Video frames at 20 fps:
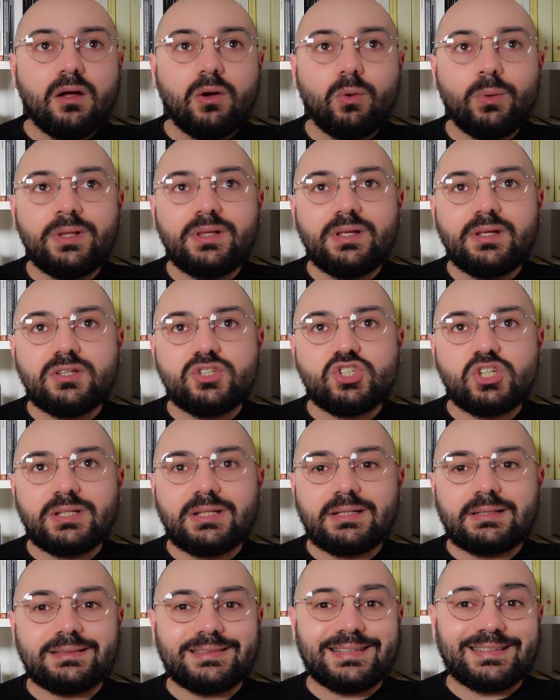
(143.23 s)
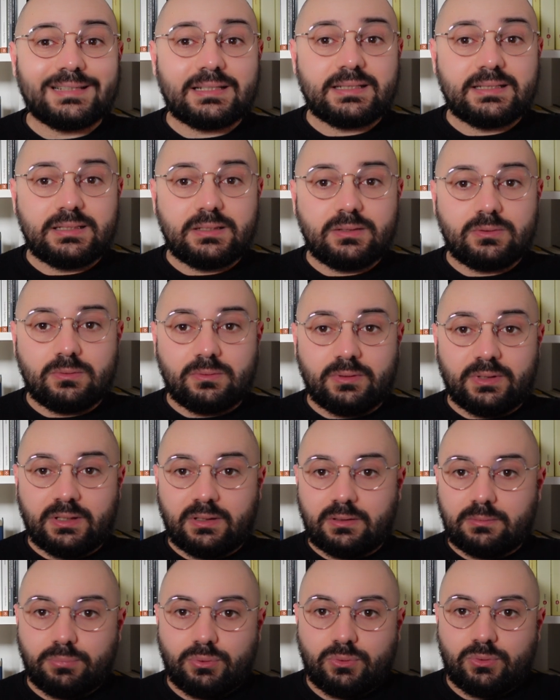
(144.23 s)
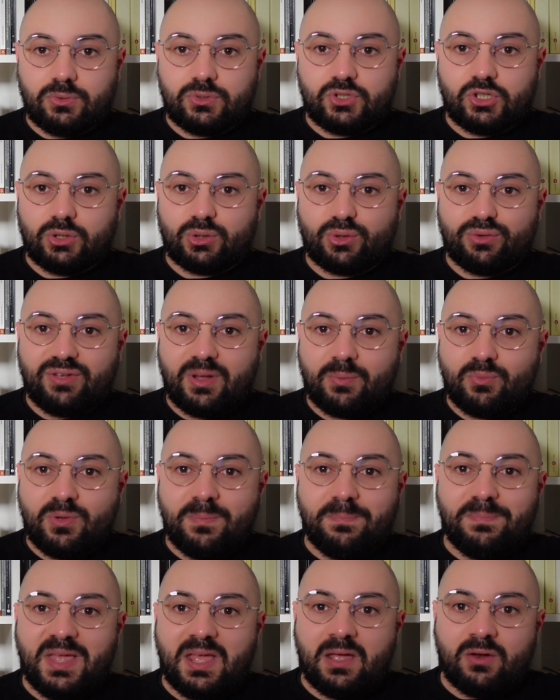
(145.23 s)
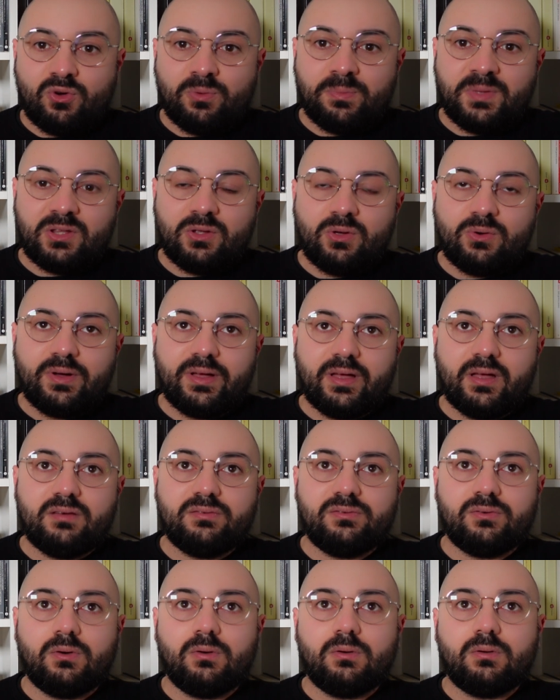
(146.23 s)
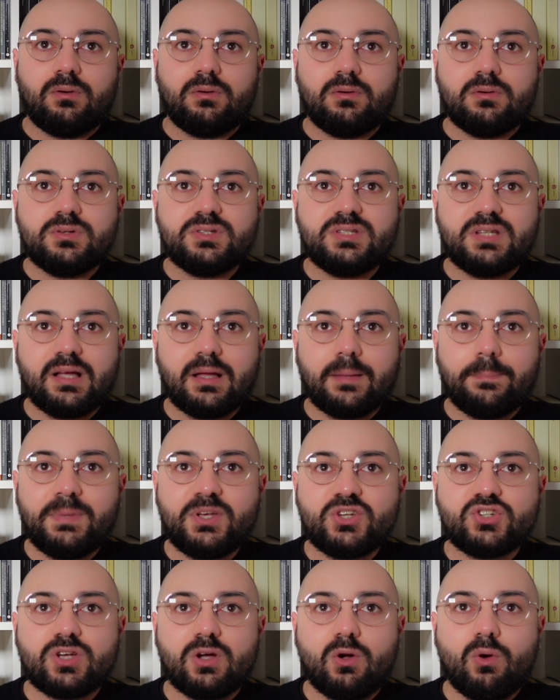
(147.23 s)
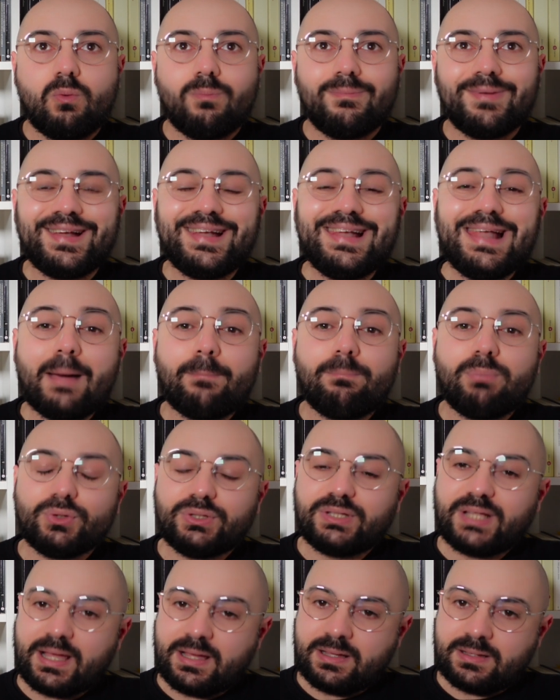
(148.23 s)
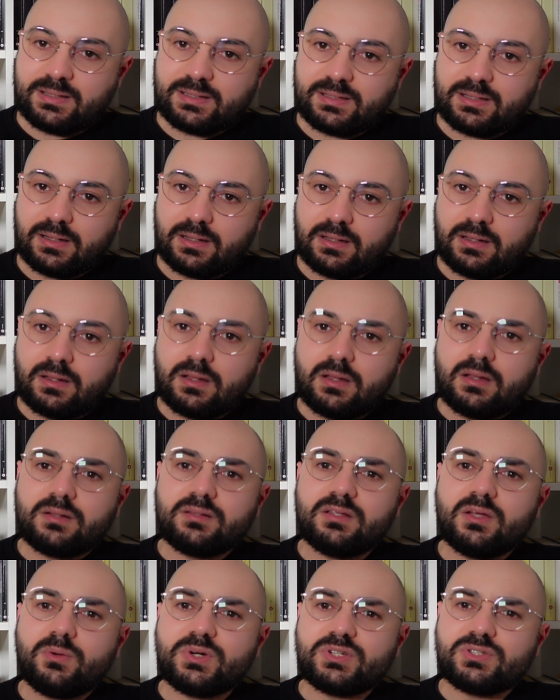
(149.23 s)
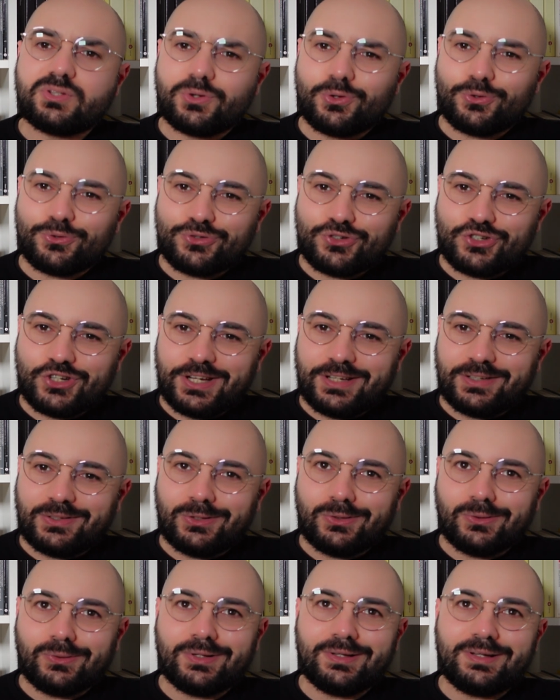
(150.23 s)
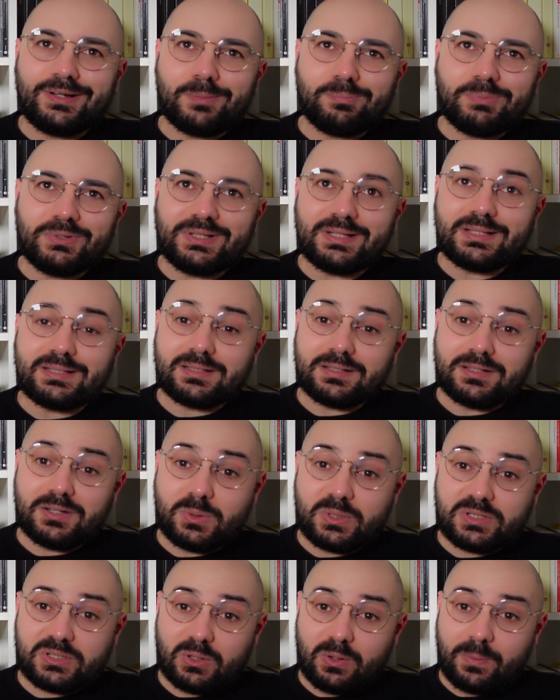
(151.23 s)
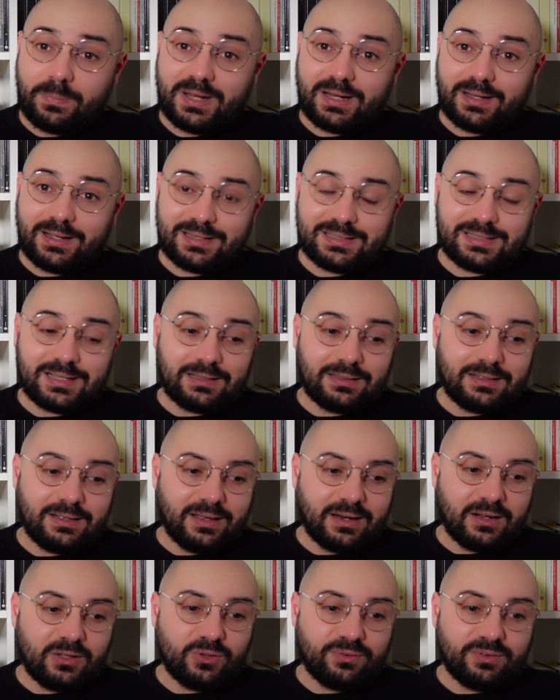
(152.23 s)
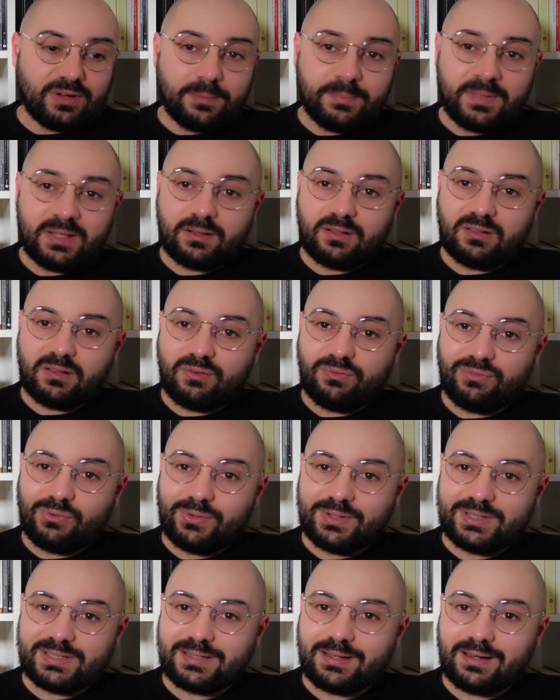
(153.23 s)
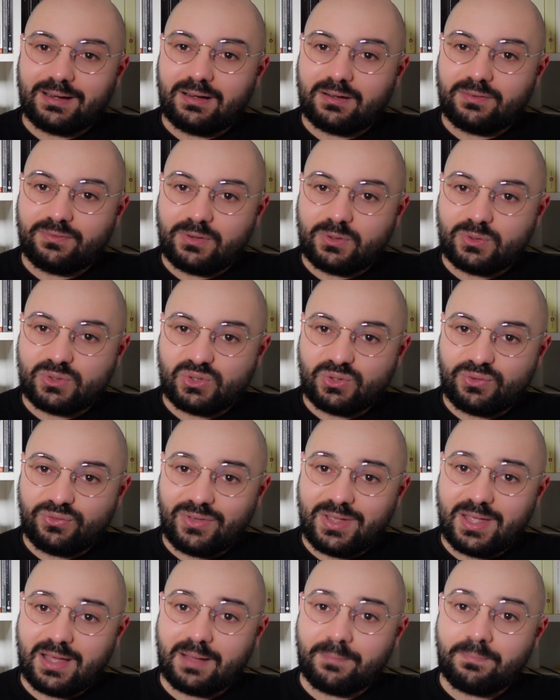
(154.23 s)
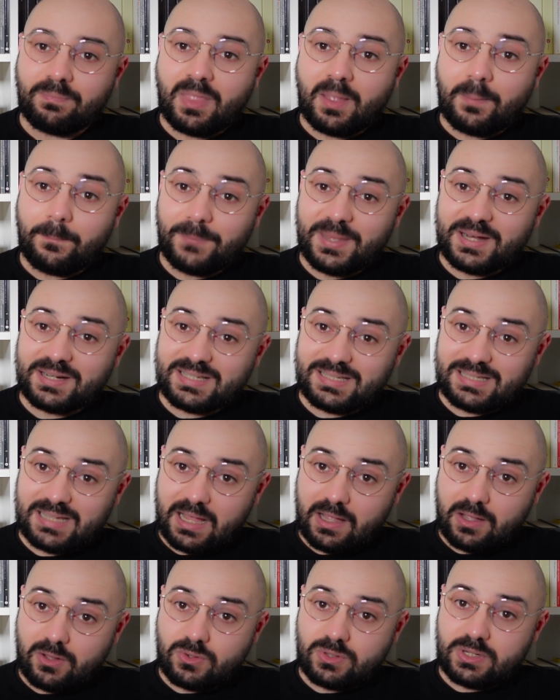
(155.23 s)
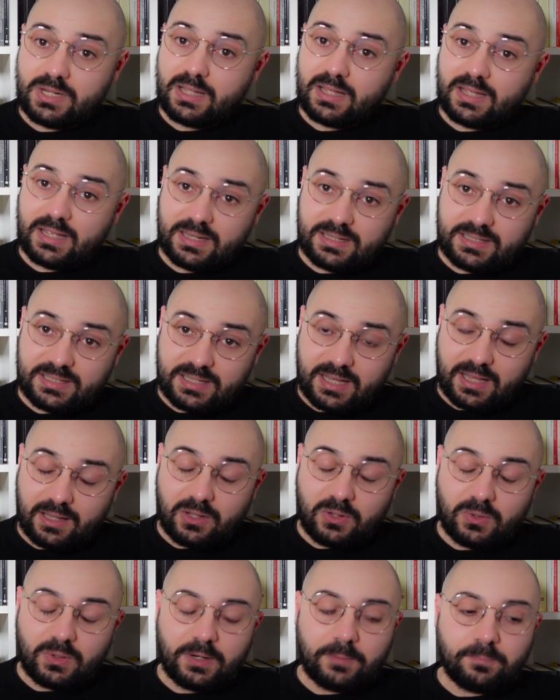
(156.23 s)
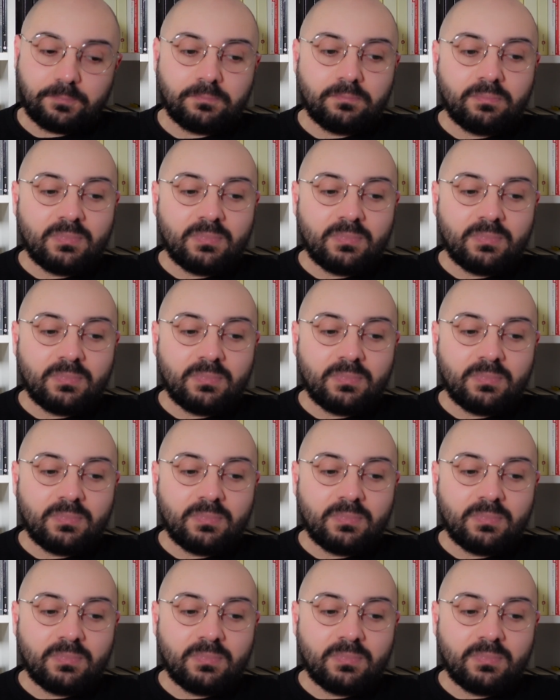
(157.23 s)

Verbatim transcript: Quindi già dalla datazione, appunto ci troviamo in pieno Medioevo, eh, si capisce la potenza di questo concetto, la potenza di quest'opera che è stata in grado veramente di influenzare la filosofia per secoli e secoli.